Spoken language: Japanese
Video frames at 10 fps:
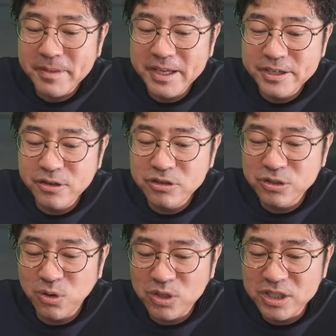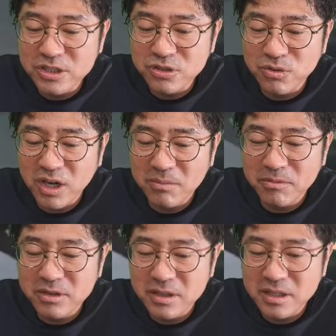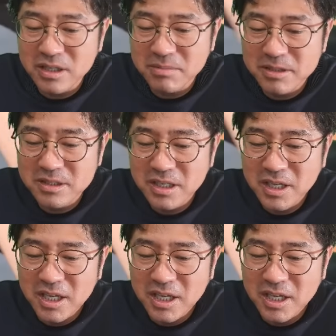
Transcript: 非常にこう緊張感を持ってやってます。